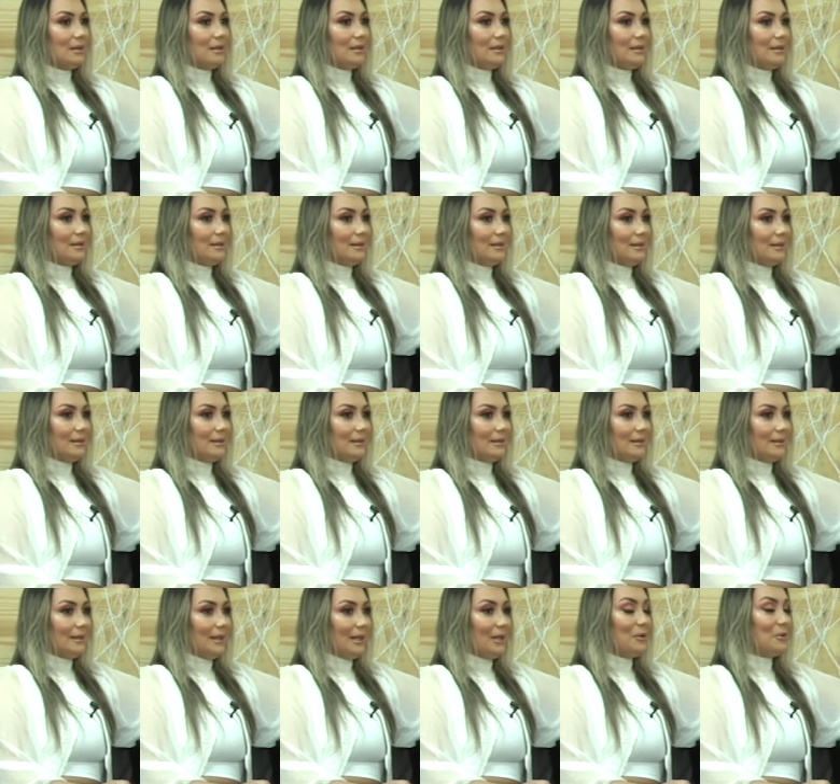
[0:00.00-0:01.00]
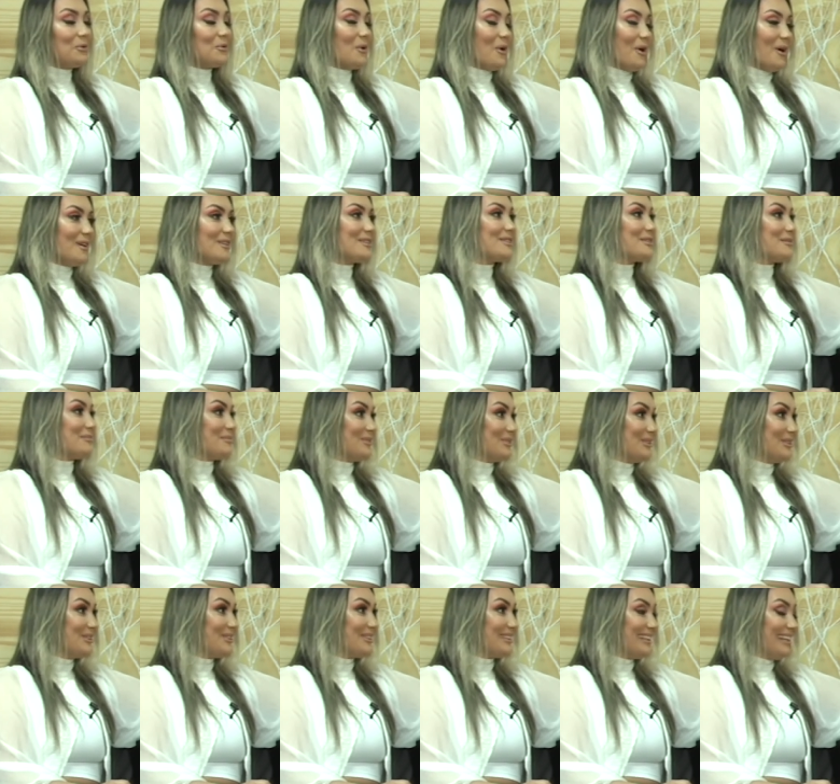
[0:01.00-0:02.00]
E eu gosto
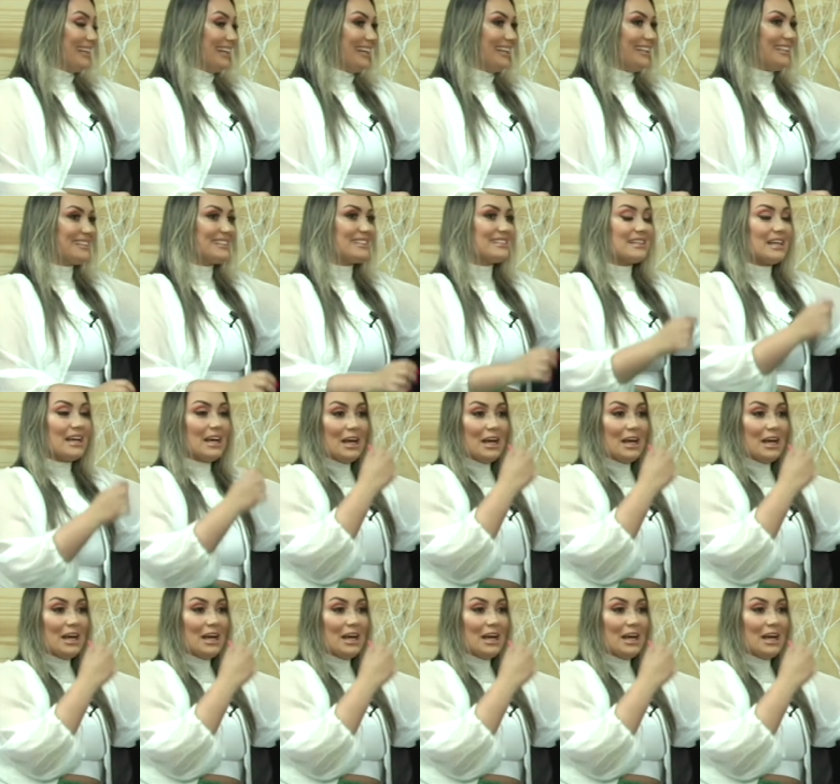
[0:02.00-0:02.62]
muito deles.